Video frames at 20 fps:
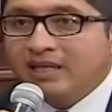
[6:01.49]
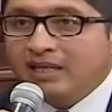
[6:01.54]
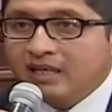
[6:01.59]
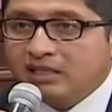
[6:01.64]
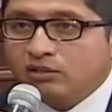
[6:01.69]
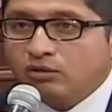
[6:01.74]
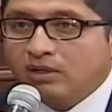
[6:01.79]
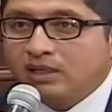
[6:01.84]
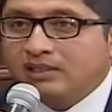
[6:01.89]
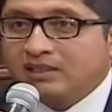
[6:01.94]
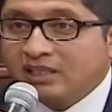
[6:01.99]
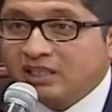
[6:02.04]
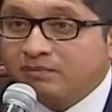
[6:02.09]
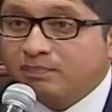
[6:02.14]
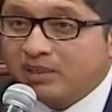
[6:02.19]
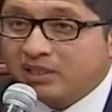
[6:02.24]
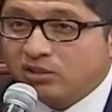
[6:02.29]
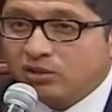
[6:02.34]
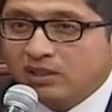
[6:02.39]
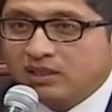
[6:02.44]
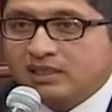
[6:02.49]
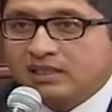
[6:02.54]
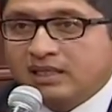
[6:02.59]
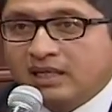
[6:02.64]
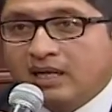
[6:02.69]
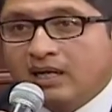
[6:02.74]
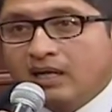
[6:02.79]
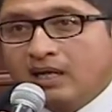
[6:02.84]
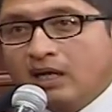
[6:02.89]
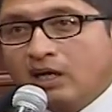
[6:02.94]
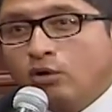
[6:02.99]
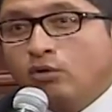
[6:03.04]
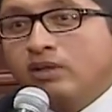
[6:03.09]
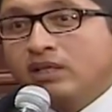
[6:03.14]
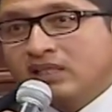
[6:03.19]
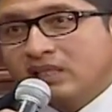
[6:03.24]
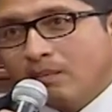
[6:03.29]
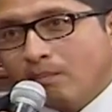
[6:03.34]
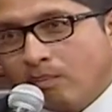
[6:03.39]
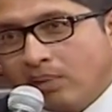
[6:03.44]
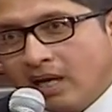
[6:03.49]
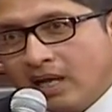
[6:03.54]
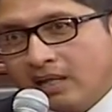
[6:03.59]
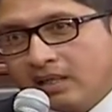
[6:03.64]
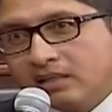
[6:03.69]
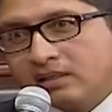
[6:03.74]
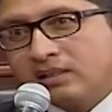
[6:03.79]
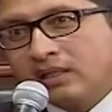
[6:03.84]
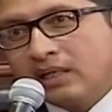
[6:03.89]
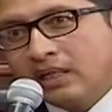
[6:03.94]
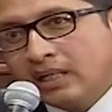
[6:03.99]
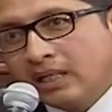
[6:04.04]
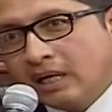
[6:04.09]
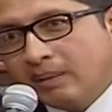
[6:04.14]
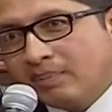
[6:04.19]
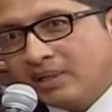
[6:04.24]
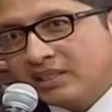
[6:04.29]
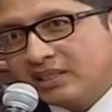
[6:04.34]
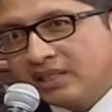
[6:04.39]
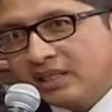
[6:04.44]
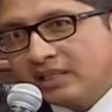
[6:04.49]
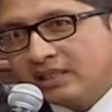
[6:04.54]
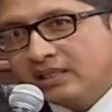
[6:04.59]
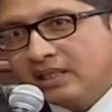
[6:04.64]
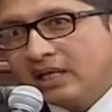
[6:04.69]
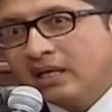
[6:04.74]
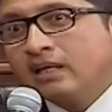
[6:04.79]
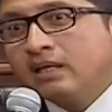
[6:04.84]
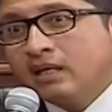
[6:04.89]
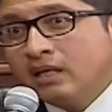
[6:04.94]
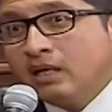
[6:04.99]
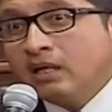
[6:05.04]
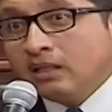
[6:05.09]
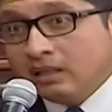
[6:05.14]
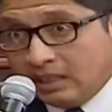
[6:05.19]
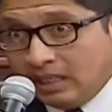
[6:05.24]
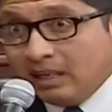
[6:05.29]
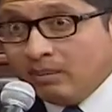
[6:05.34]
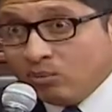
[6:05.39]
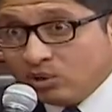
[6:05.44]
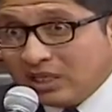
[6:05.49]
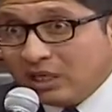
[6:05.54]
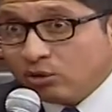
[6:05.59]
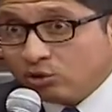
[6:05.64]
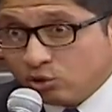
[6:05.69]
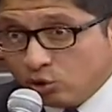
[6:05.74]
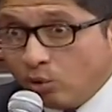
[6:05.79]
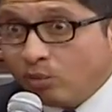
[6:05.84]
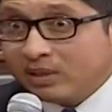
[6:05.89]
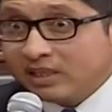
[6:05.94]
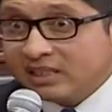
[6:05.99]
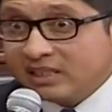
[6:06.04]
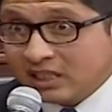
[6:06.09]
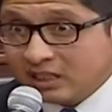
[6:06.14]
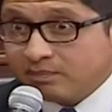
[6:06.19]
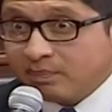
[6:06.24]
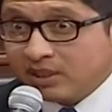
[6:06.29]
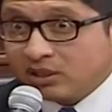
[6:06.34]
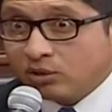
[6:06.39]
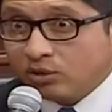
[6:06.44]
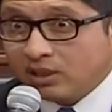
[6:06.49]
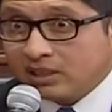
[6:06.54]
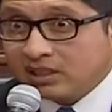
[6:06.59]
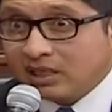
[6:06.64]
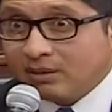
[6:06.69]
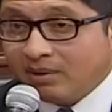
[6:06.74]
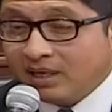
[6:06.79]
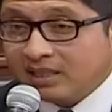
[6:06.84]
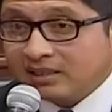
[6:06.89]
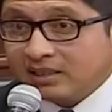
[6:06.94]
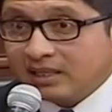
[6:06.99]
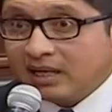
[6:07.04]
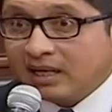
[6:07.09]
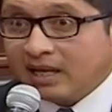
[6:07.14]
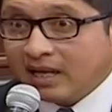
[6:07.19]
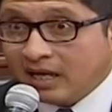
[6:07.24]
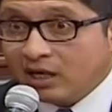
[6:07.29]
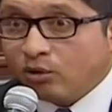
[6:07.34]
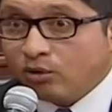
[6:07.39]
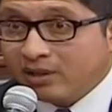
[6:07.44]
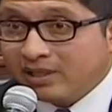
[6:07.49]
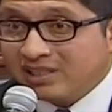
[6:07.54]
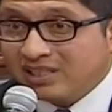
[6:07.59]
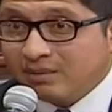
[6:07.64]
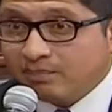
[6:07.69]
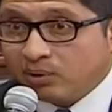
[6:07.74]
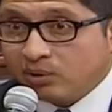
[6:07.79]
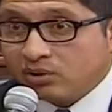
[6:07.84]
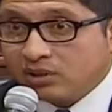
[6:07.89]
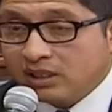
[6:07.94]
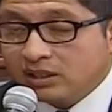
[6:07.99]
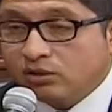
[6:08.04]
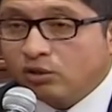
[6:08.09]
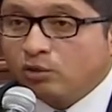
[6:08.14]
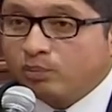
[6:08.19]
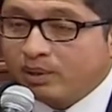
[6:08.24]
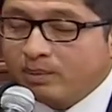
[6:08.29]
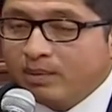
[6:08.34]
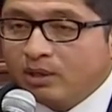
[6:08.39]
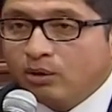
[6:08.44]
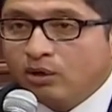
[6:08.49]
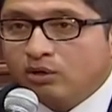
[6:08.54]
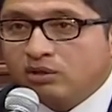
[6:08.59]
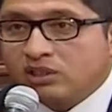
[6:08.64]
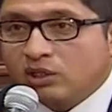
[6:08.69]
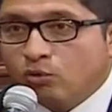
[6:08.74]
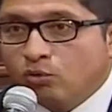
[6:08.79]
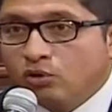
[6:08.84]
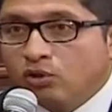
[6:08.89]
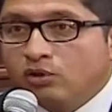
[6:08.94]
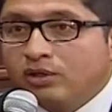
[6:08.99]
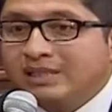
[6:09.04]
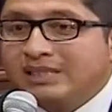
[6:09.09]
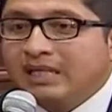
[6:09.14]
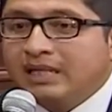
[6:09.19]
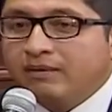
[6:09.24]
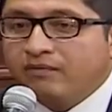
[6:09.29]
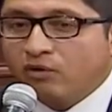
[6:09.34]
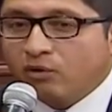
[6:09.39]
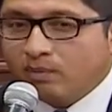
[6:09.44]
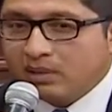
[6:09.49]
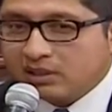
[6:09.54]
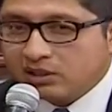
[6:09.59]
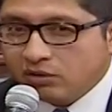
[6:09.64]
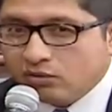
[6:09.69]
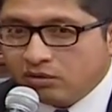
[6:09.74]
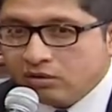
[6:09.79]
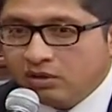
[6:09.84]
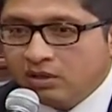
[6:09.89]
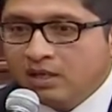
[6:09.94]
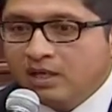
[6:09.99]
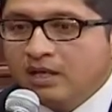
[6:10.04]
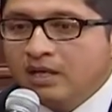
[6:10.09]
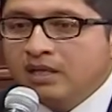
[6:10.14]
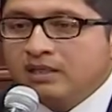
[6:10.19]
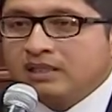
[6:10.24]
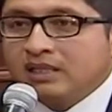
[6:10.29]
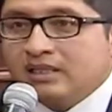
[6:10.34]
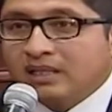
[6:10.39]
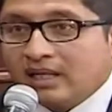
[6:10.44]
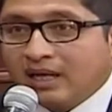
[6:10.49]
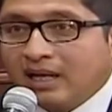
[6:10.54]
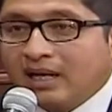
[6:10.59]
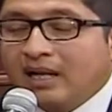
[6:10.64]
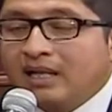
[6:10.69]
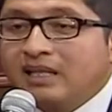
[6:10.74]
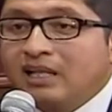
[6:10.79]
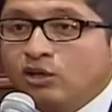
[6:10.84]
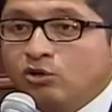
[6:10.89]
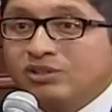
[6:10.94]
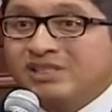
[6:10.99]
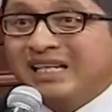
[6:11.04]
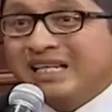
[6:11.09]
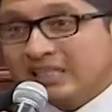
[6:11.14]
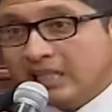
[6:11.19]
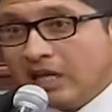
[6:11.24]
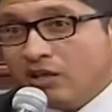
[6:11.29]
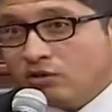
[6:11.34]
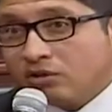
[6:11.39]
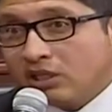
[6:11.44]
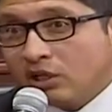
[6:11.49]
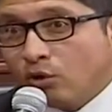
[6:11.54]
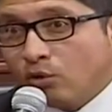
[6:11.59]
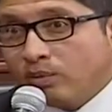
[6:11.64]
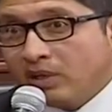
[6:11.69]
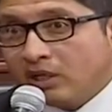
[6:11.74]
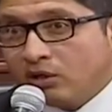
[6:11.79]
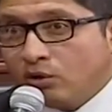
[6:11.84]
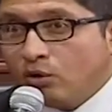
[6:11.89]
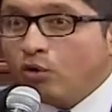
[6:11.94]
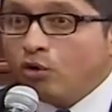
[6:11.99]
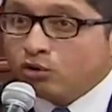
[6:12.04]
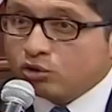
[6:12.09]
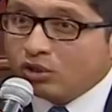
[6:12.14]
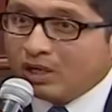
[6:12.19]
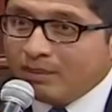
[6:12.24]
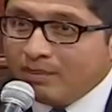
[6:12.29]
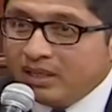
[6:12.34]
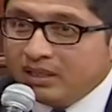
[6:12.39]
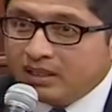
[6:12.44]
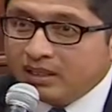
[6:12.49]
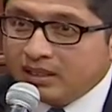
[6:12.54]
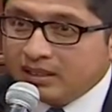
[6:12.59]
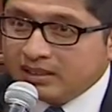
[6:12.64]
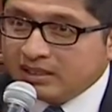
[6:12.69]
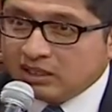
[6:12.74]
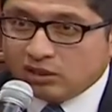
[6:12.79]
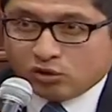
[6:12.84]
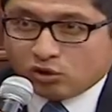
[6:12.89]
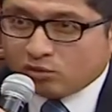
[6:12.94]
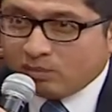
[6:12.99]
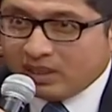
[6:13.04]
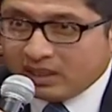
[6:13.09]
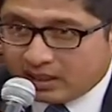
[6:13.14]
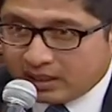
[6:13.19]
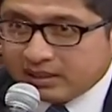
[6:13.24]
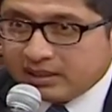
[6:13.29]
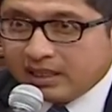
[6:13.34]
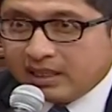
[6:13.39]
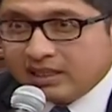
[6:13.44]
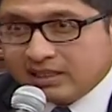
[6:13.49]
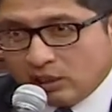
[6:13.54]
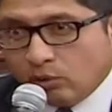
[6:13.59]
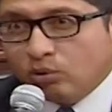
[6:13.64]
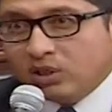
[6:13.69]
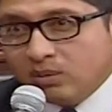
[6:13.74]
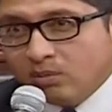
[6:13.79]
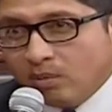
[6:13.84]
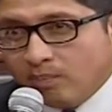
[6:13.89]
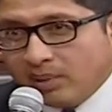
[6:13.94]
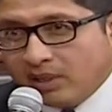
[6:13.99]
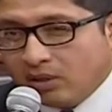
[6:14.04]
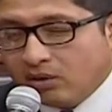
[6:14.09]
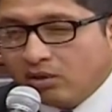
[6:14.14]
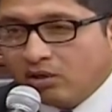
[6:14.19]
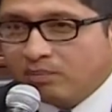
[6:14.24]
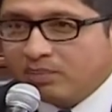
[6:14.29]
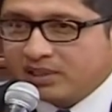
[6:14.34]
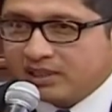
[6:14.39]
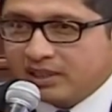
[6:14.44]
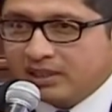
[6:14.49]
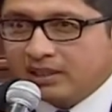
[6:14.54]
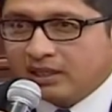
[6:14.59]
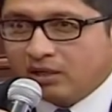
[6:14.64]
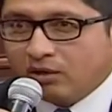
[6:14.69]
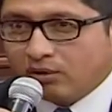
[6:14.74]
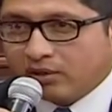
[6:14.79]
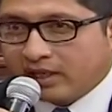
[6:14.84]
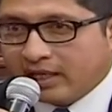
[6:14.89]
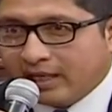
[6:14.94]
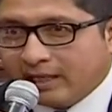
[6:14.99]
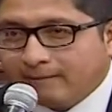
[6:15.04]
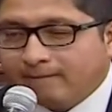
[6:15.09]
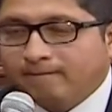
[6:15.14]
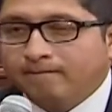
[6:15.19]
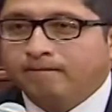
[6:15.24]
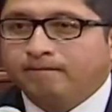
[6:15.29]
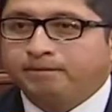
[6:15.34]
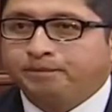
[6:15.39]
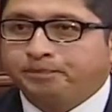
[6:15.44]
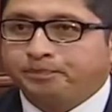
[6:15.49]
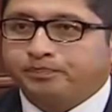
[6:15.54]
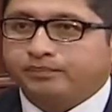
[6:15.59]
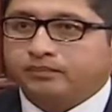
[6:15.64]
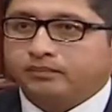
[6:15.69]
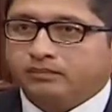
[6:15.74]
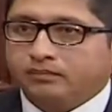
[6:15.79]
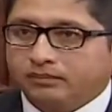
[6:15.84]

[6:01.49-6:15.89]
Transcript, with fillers: ¿quiénes son las tres personas que estarán a cargo desempleadas de, la presidencia? ¿Tenemos ya los nombres de esas personas que van a estar a cargo de este proceso? Lo primero. Y lo segundo es, ¿la información se entregará de los 10 años de gobierno o solamente desde 2013, que es el último periodo del presidente Correa? Ya, muchas